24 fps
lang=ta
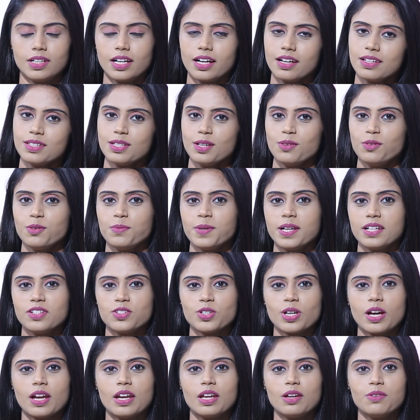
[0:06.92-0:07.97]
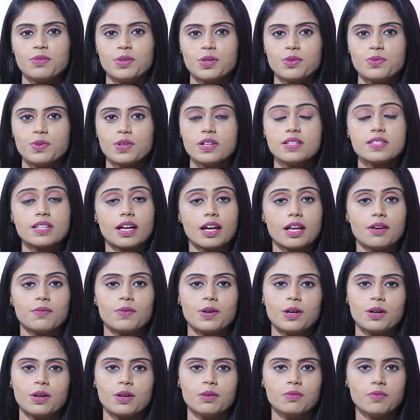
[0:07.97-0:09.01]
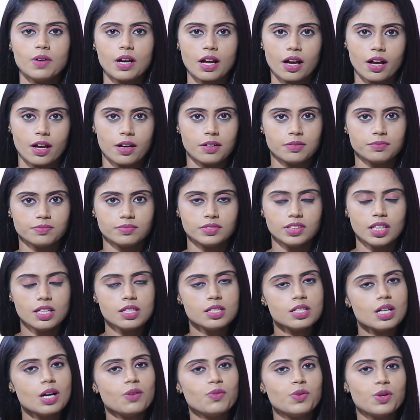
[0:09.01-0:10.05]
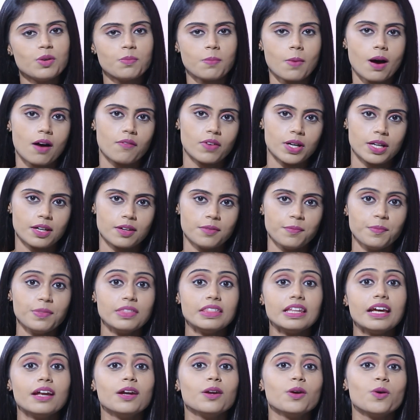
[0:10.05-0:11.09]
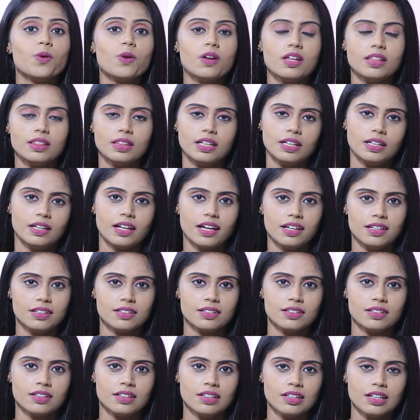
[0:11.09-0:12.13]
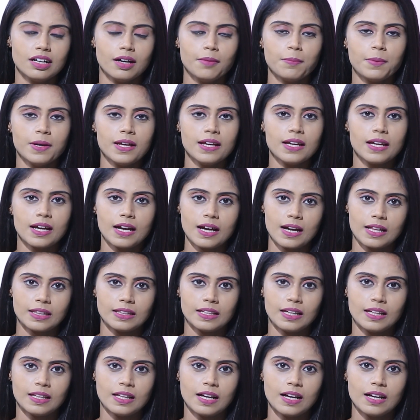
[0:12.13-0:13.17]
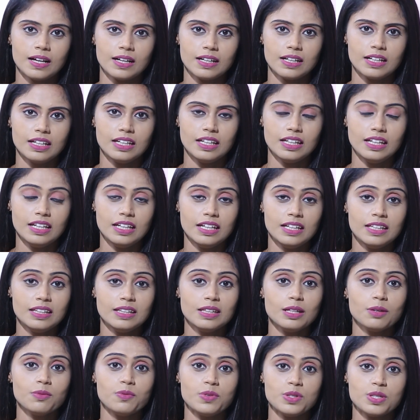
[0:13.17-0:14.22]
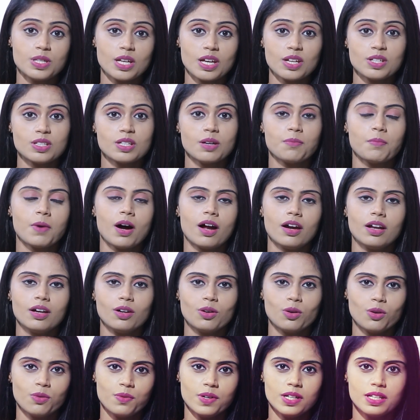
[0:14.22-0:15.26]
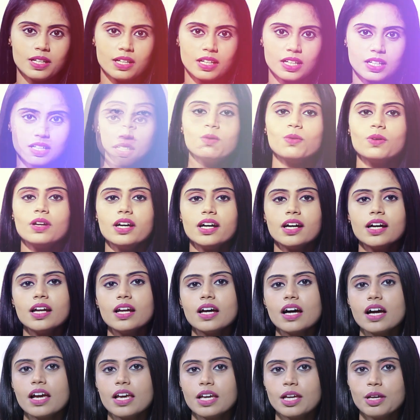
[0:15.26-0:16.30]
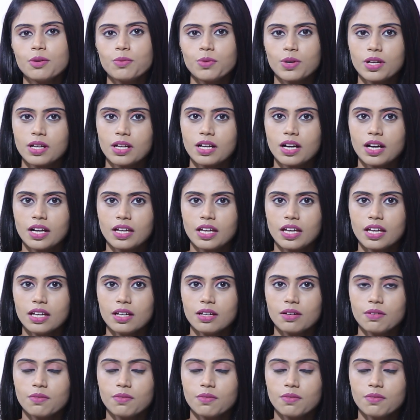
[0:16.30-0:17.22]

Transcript: ரகசிய உண்மைகள் சேனல் வியூவர்ஸ் அனைவருக்கும் வணக்கம் தஞ்சாவூர் மாவட்டம் தென்குடி திட்டை அப்படிங்கிற இடத்துல தான் இந்த விசேஷமான கோவில் இருக்கு நாயகி உடனாகிய